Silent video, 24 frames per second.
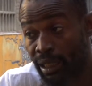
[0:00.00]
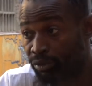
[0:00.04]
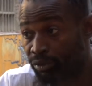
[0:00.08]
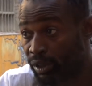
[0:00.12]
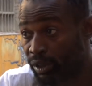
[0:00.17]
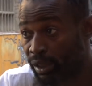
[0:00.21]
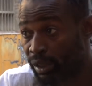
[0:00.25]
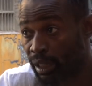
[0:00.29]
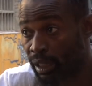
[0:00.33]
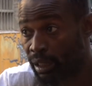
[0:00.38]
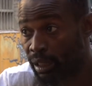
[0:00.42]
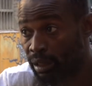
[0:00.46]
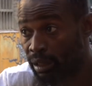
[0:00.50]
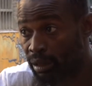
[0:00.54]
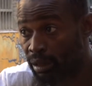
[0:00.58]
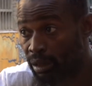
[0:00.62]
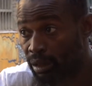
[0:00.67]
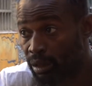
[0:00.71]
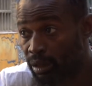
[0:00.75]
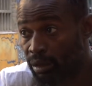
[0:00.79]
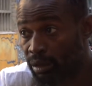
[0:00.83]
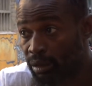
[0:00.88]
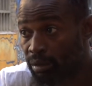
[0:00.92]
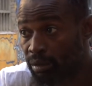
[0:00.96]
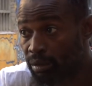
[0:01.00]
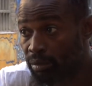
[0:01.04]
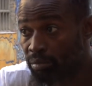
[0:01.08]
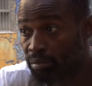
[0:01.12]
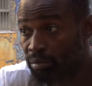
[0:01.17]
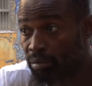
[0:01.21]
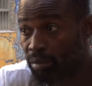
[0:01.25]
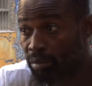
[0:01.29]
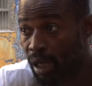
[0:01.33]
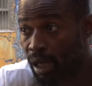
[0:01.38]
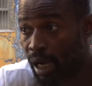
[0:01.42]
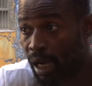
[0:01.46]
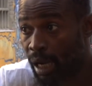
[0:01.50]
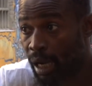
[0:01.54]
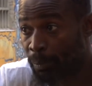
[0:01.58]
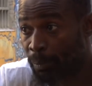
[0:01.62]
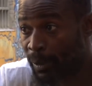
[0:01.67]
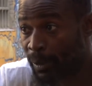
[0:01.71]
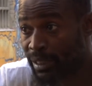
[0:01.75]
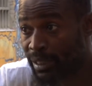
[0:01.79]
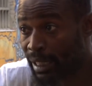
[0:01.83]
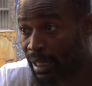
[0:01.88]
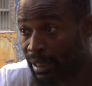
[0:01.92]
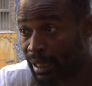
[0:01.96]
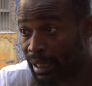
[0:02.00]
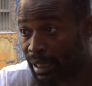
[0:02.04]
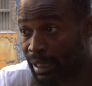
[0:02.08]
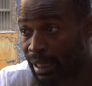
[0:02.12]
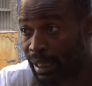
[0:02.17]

África, a pesar de